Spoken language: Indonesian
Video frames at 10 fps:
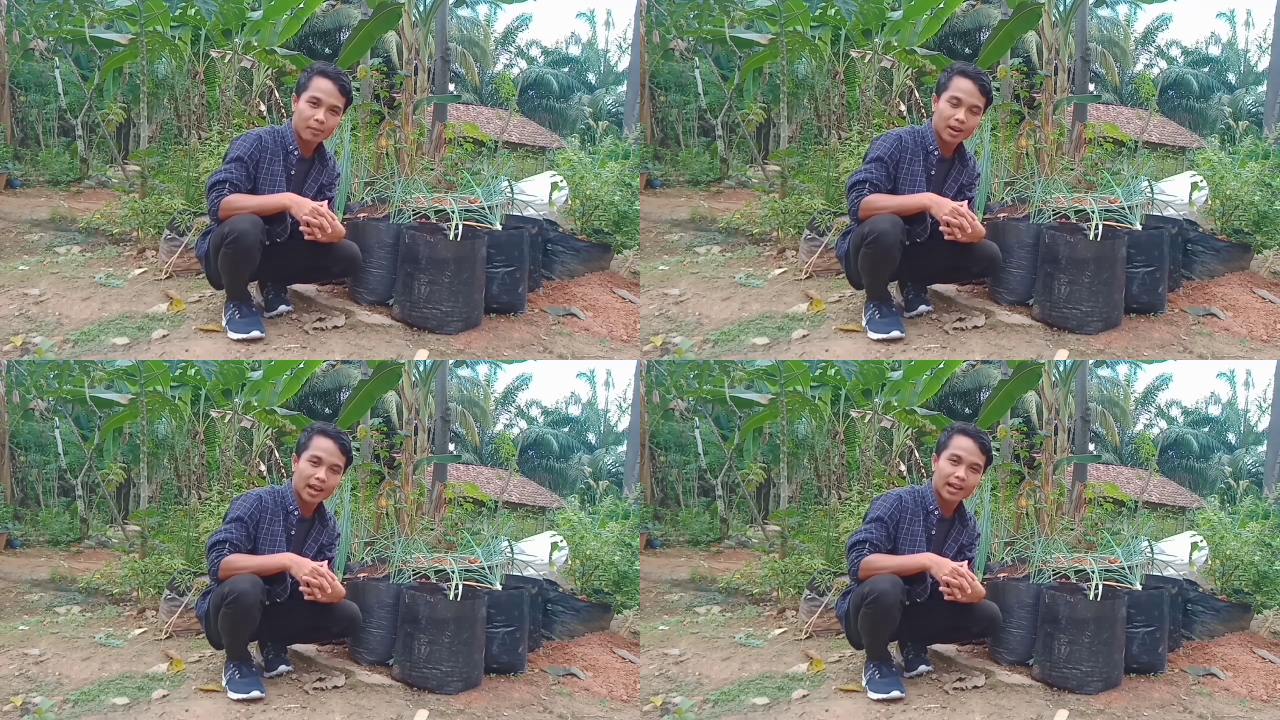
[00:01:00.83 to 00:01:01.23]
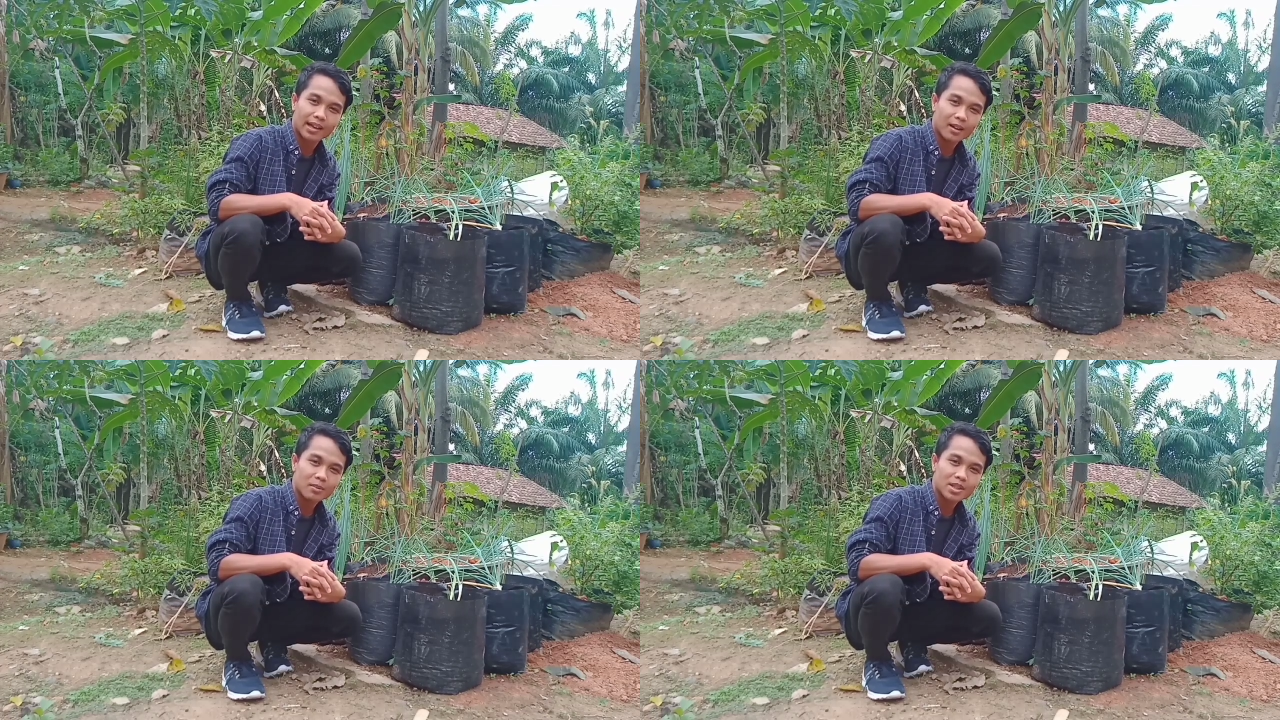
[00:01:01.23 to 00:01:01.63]

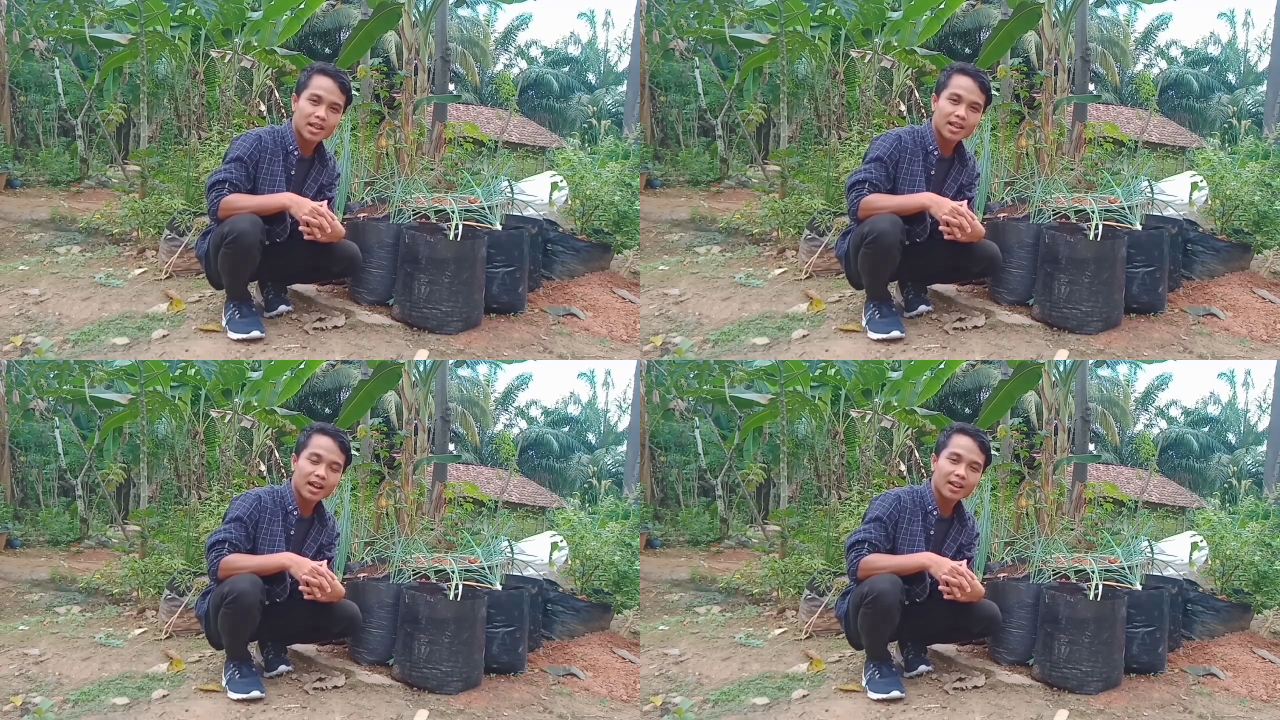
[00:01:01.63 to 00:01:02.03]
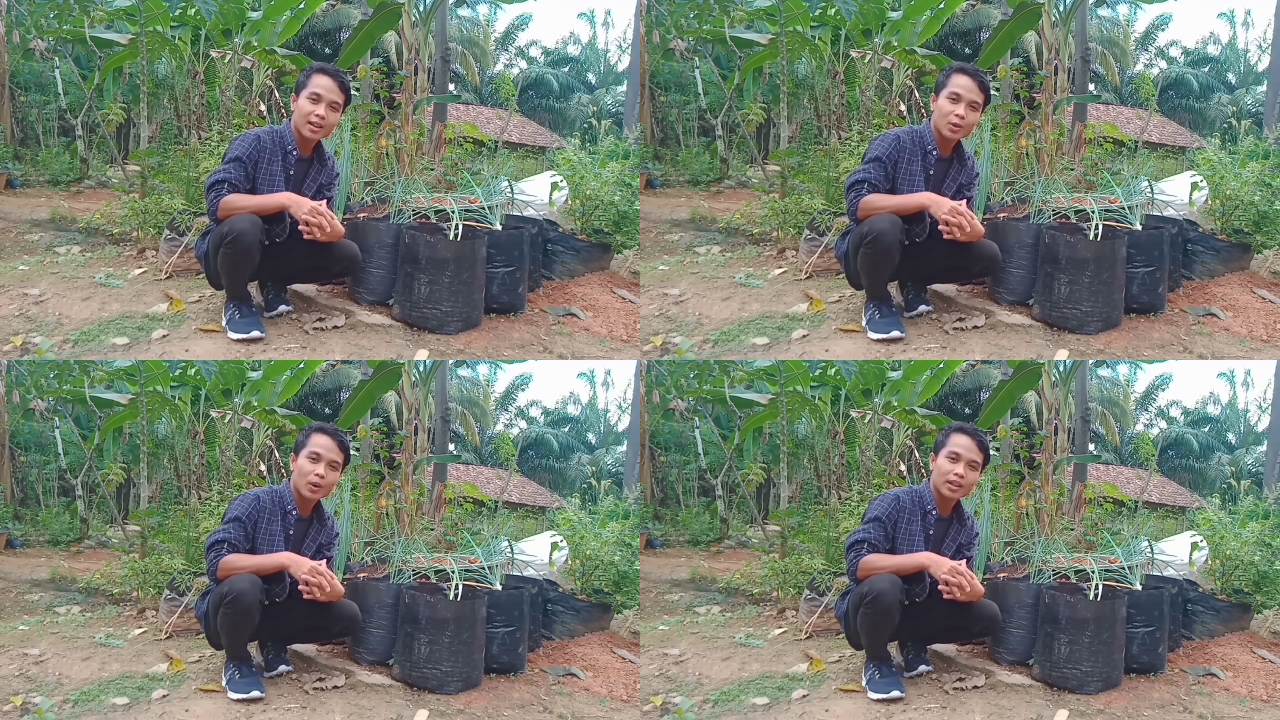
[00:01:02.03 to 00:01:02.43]
melainkan menjadikan
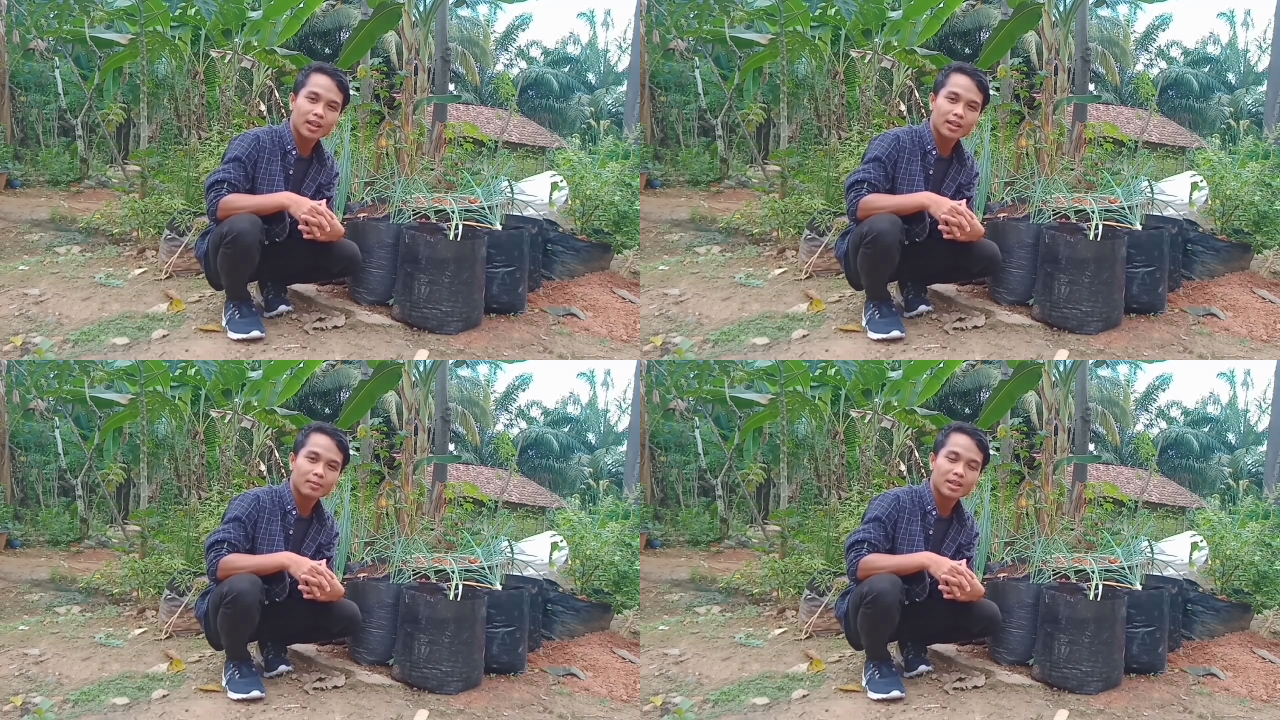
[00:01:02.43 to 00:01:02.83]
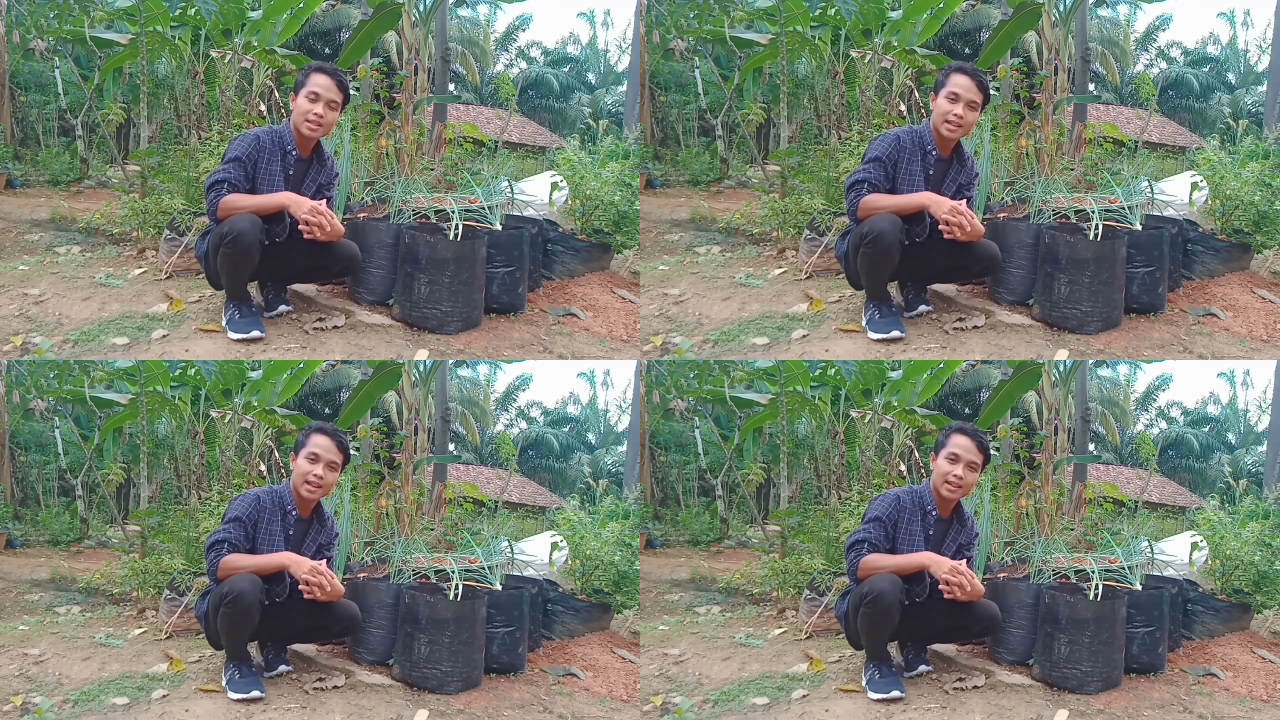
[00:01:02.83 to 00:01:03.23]
keduanya
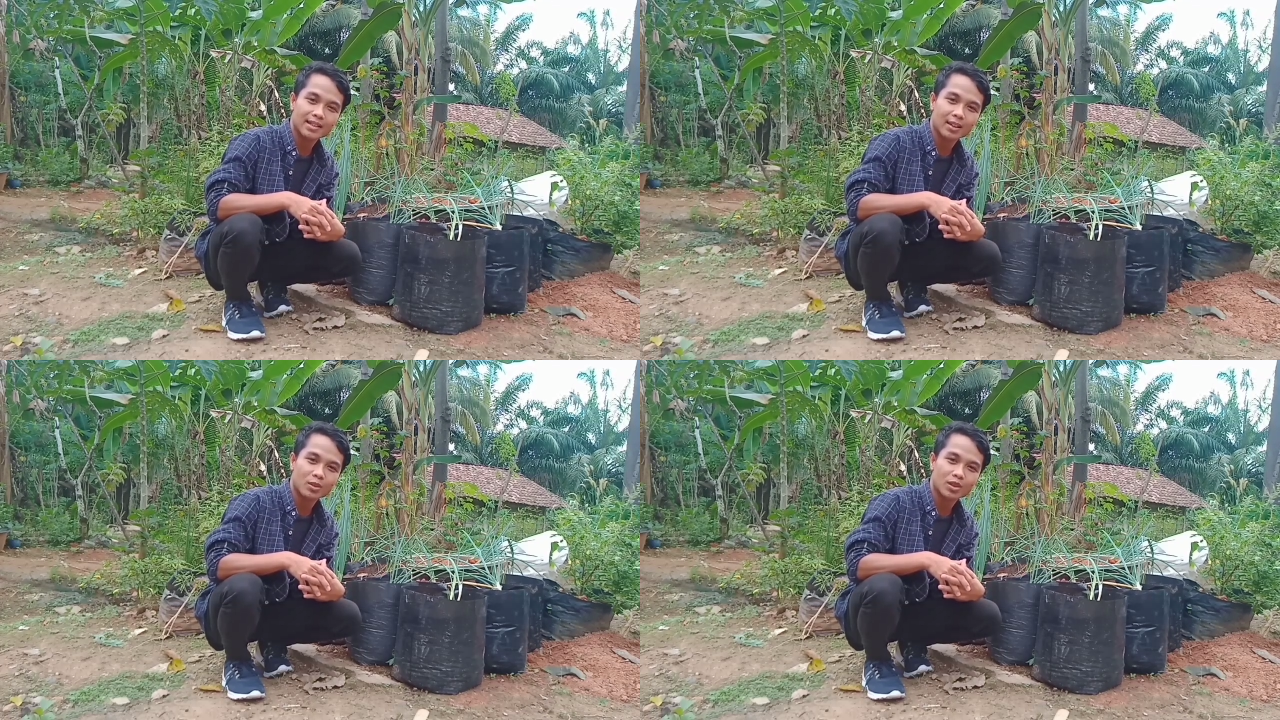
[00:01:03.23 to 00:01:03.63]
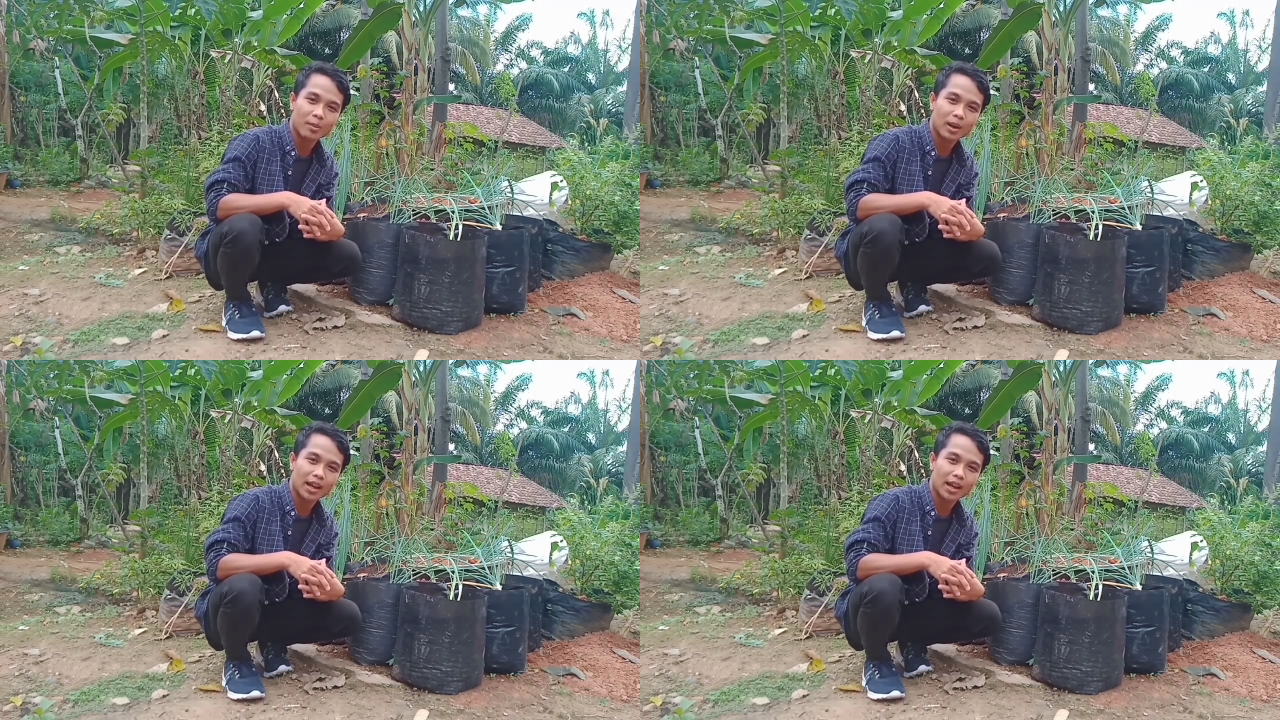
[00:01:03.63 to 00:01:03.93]
bersinergi satu sama